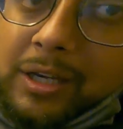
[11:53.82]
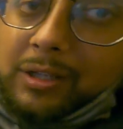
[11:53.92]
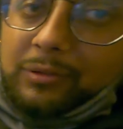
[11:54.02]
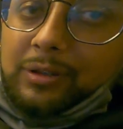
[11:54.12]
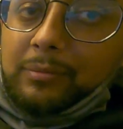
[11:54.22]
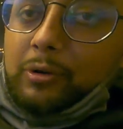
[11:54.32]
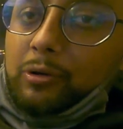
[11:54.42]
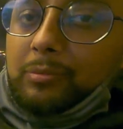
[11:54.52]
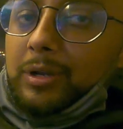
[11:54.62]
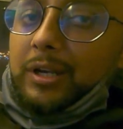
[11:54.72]
वगैरह तो सब
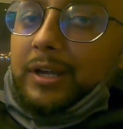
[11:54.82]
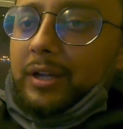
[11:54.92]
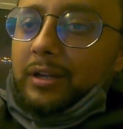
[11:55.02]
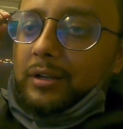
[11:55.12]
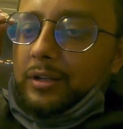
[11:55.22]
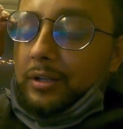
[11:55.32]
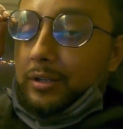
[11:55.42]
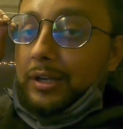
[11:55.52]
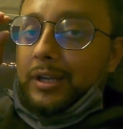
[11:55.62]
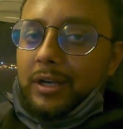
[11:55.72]
नॉर्मल ही है
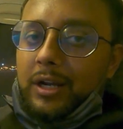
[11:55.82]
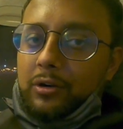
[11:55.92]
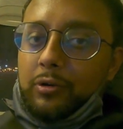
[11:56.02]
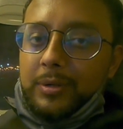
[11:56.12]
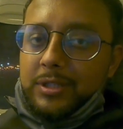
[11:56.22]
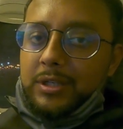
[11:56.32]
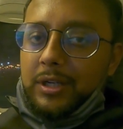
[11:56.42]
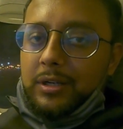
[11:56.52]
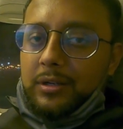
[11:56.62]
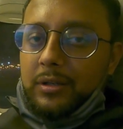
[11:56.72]
लेकिन हाँ डोमेस्टिक